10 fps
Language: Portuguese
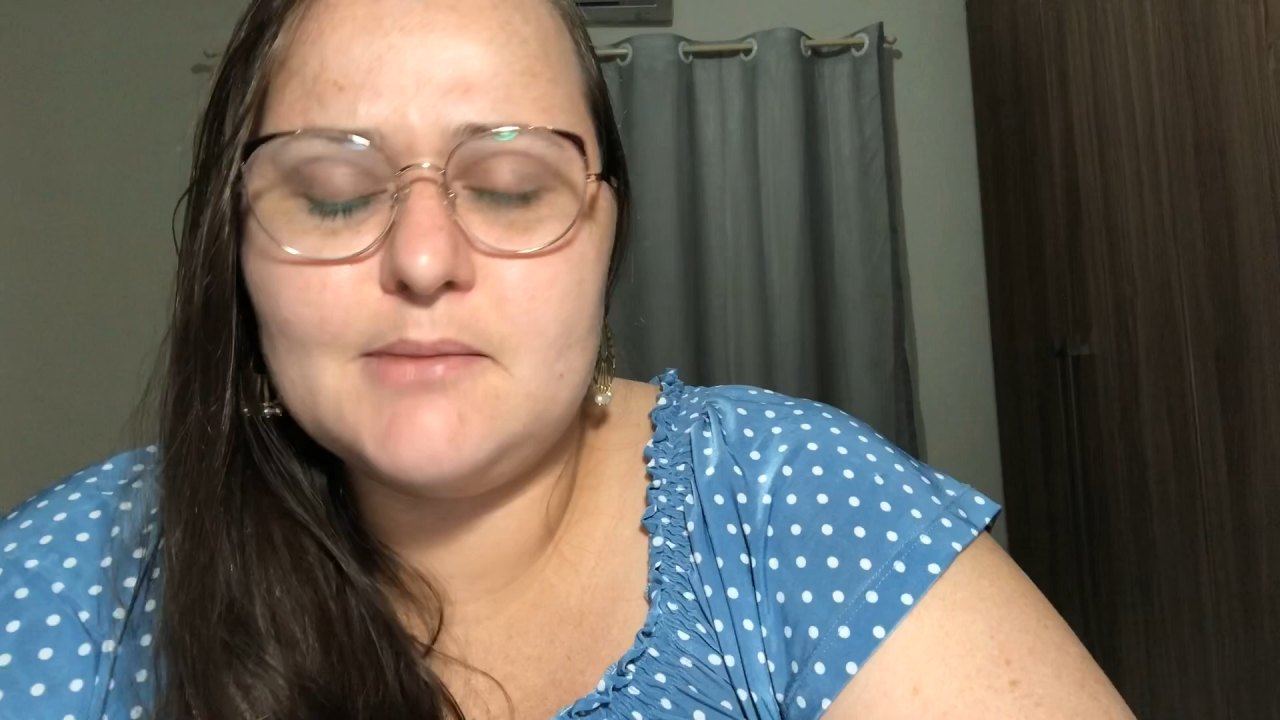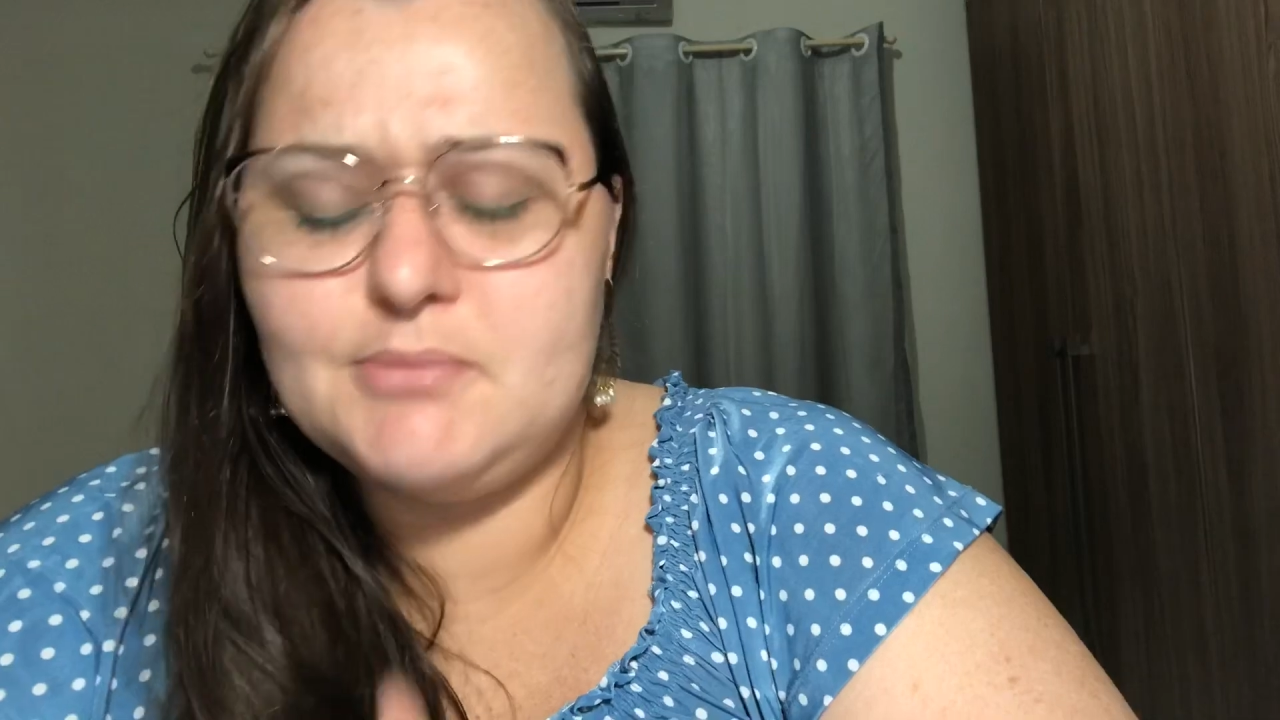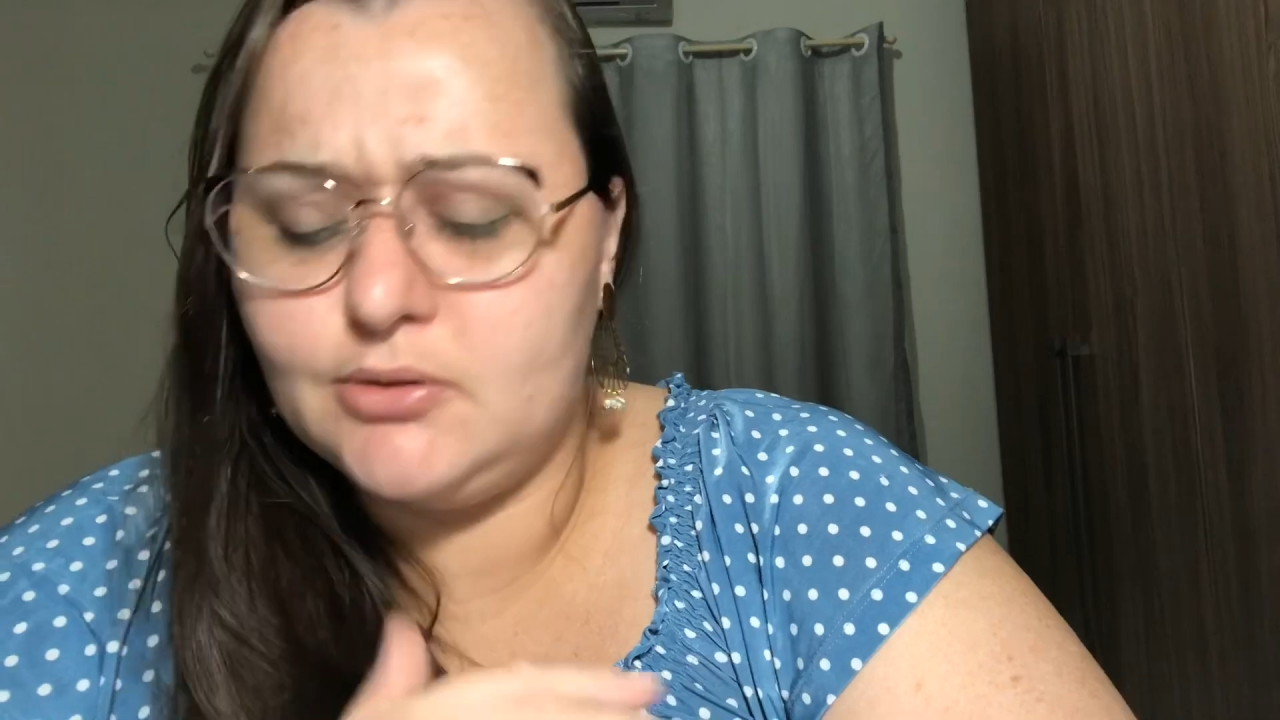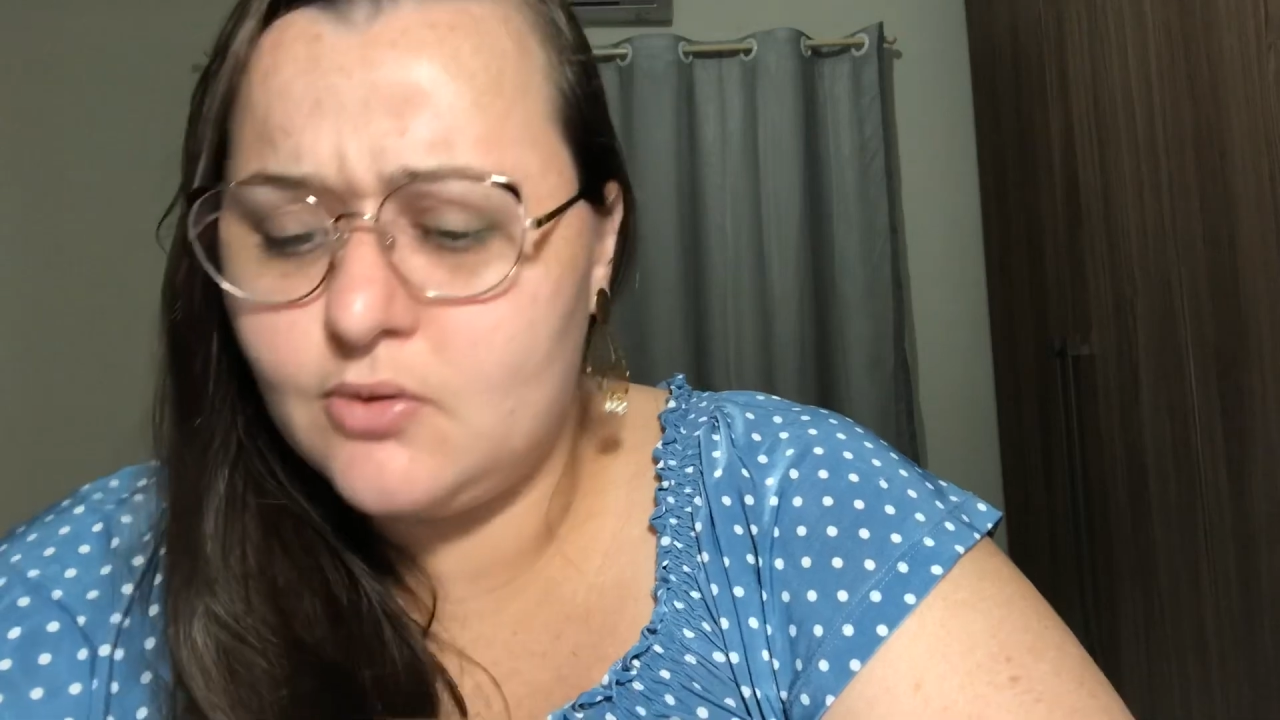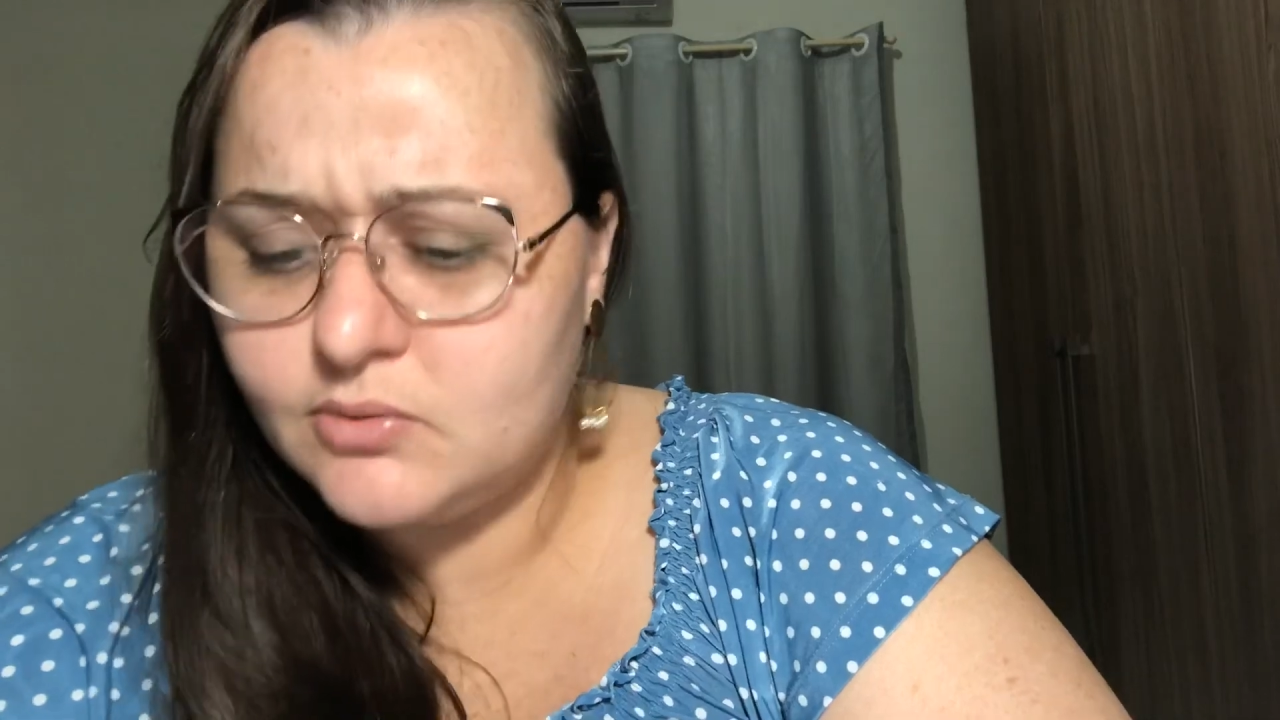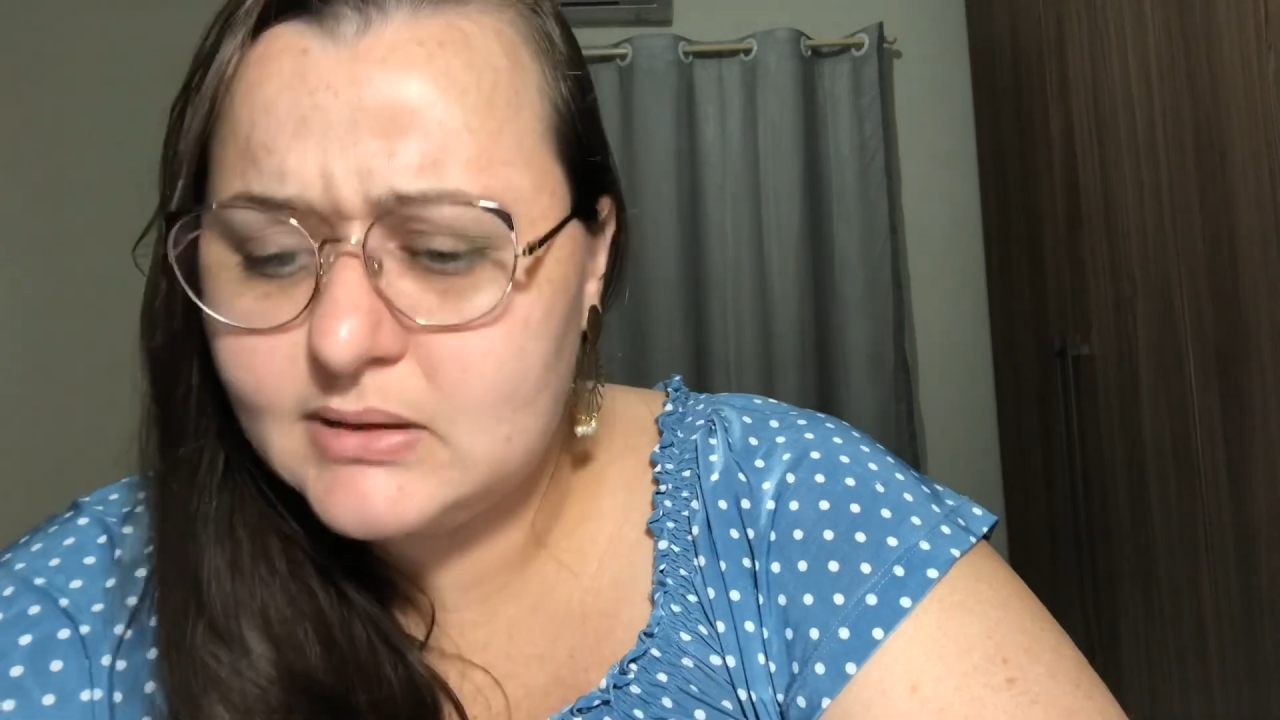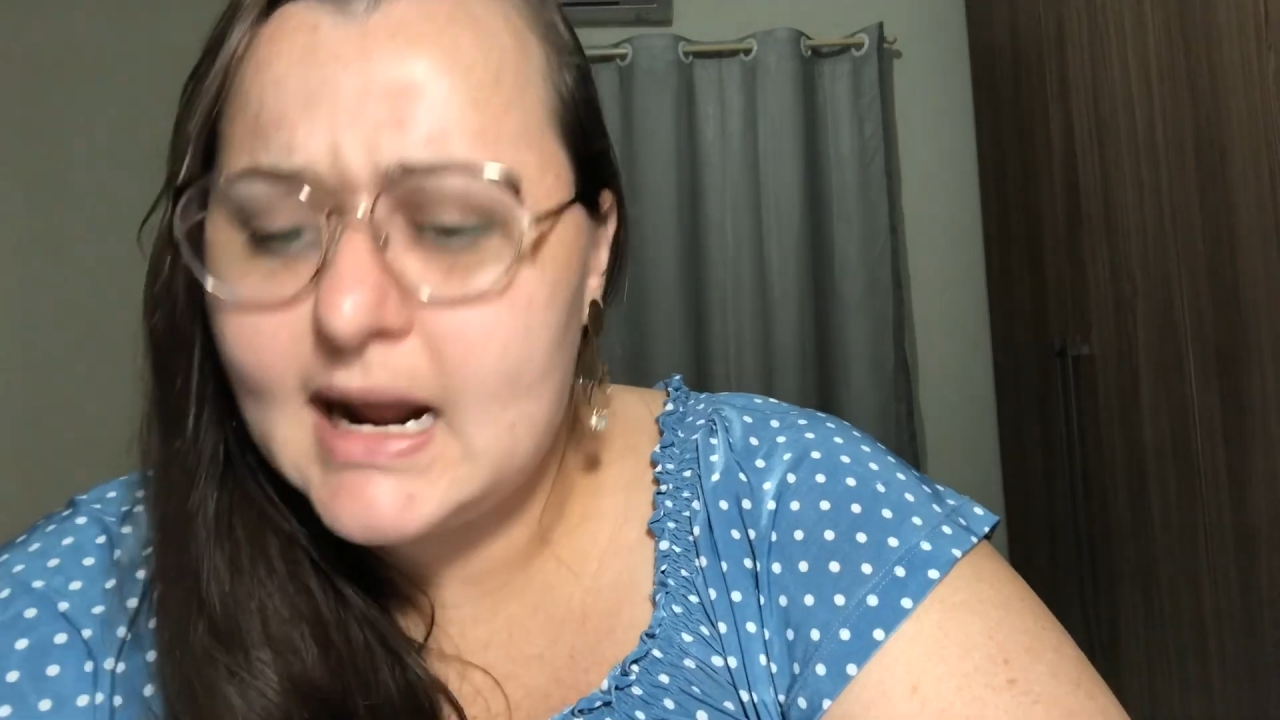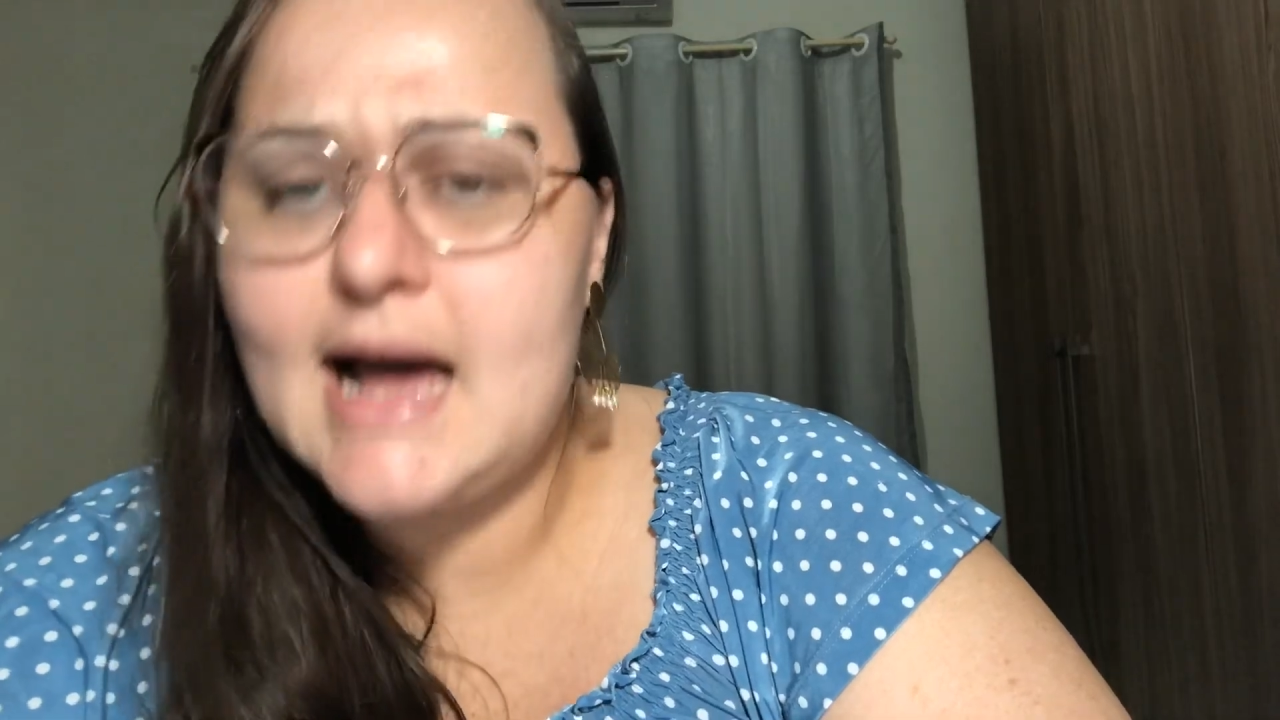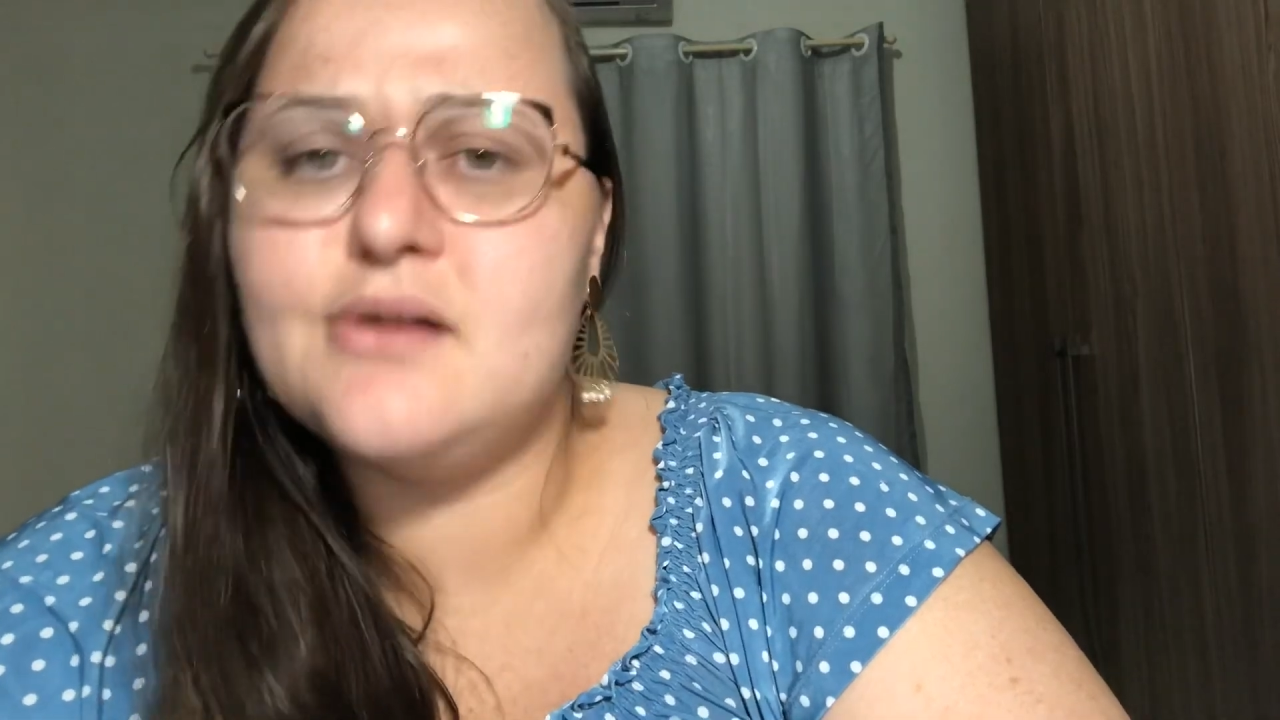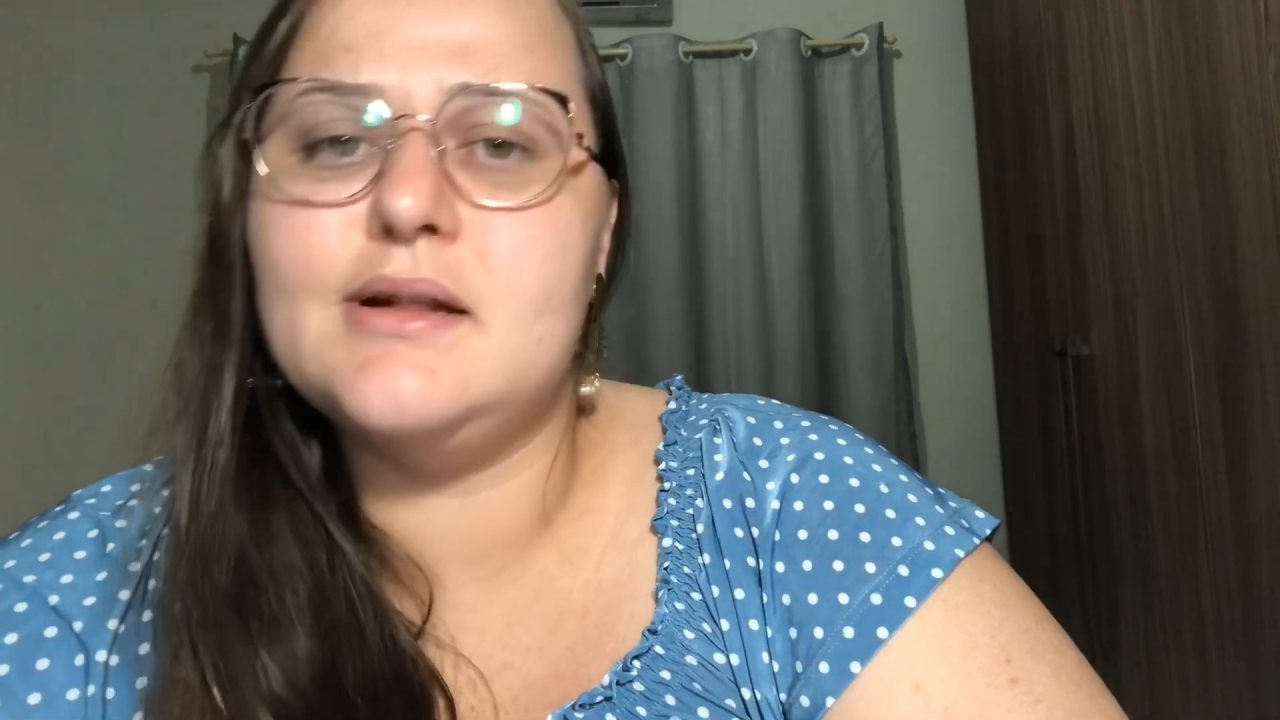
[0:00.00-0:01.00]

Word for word: pelo contrário,